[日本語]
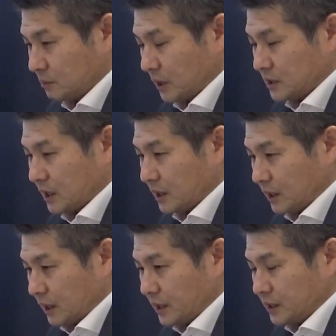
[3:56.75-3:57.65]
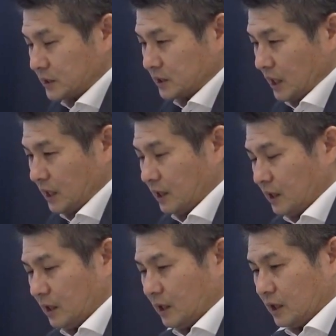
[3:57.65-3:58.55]
若干ですね、
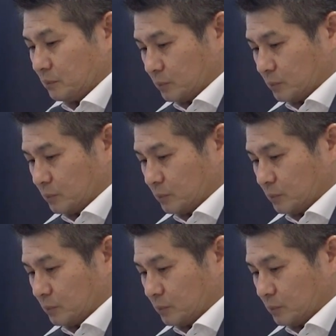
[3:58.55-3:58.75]
一